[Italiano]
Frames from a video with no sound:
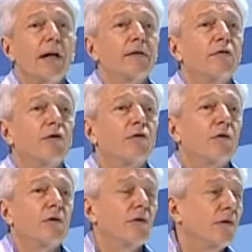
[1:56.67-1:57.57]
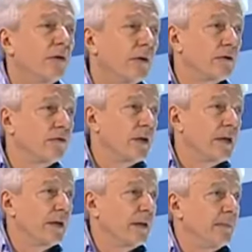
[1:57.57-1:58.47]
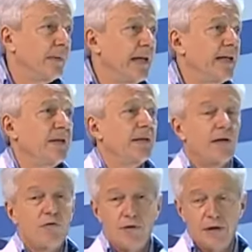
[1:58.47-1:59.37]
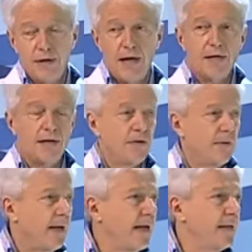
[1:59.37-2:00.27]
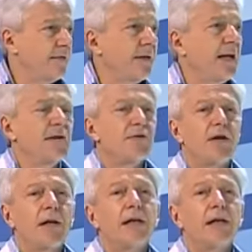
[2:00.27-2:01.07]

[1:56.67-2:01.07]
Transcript: ha indotto, alcuni paesi, tra cui l'Italia, la Germania, la Francia,